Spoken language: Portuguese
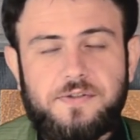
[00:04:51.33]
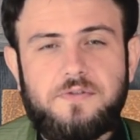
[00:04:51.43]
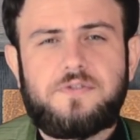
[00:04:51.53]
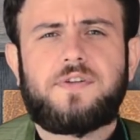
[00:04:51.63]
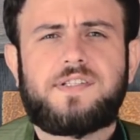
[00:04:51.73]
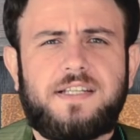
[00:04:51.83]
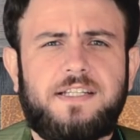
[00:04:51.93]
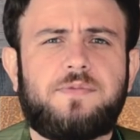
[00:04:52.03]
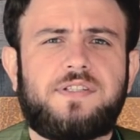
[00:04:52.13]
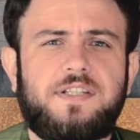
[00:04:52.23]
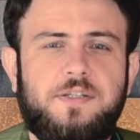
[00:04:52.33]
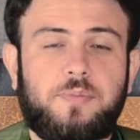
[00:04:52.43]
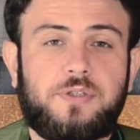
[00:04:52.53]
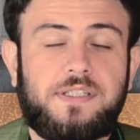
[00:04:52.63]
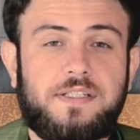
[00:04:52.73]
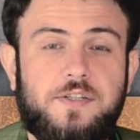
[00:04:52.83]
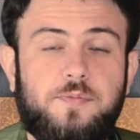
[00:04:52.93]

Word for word: todos nós queremos ser importantes,